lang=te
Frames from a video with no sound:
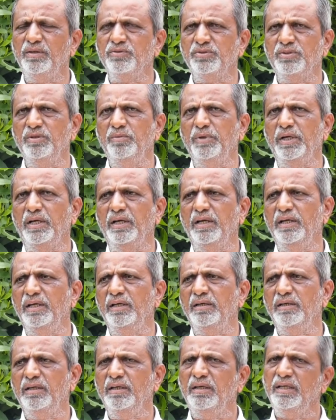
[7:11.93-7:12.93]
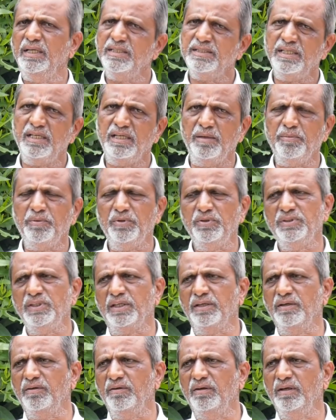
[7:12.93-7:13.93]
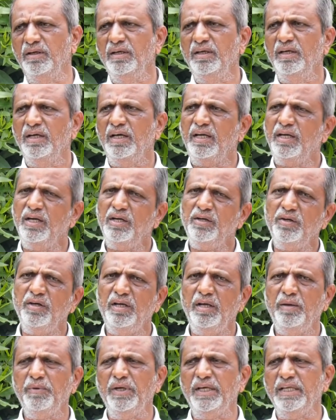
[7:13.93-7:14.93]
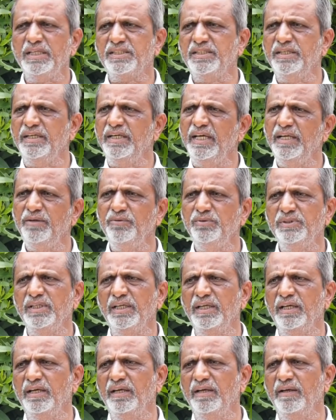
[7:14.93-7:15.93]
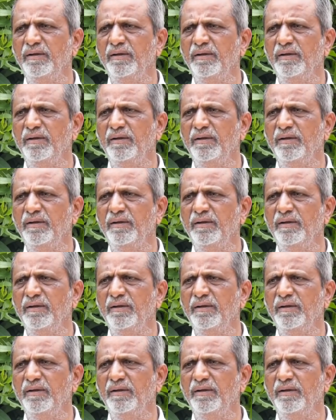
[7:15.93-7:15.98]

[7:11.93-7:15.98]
తెలుస్తుంది మీకు అన్నీ అంటే లేదు సార్ రేపటి నుంచే కండి అన్నట్లుగానే ఆమె నెక్స్ట్ డే నుంచే